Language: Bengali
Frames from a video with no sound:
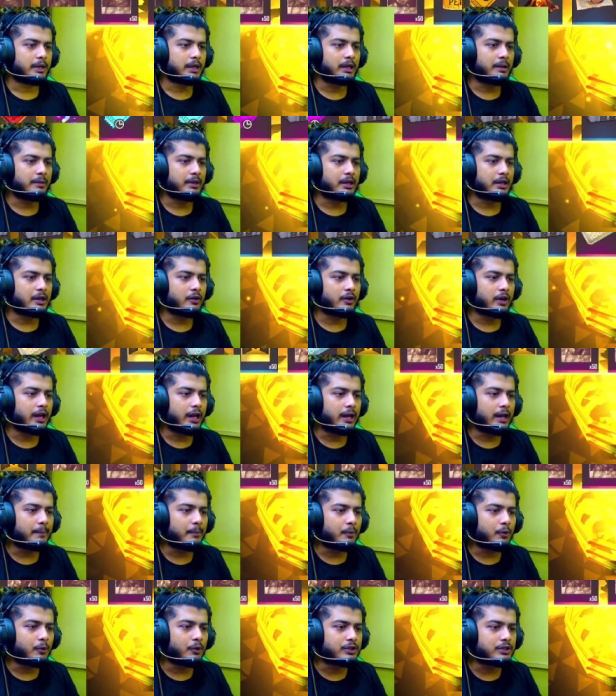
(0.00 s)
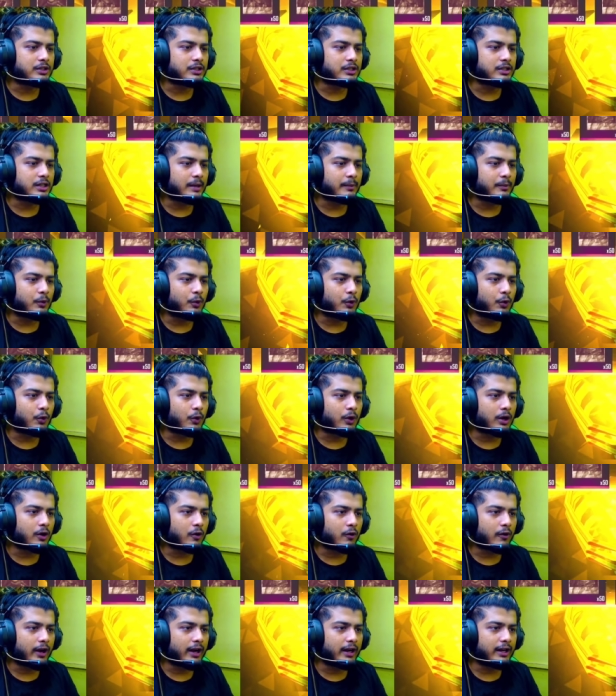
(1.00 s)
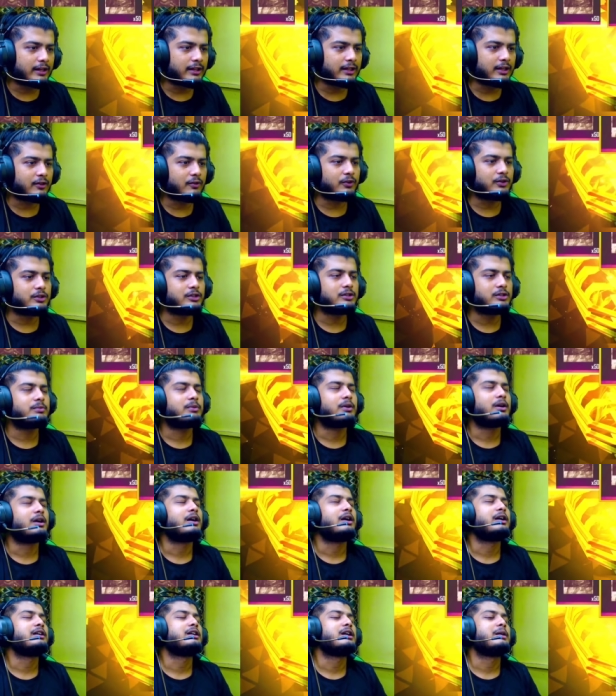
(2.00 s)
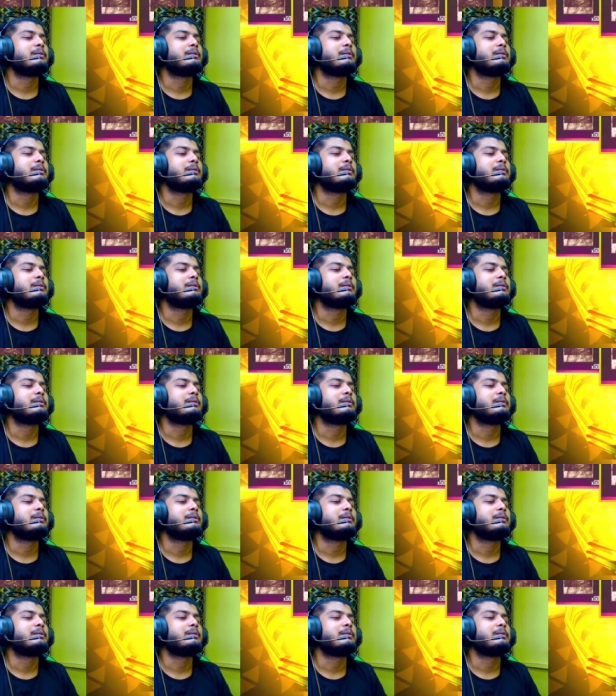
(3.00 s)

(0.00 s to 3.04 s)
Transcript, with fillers: আমি কারোর হেল্প করছি আমি অন্য কারোর আইডিতে রয়েছি ভাই আমি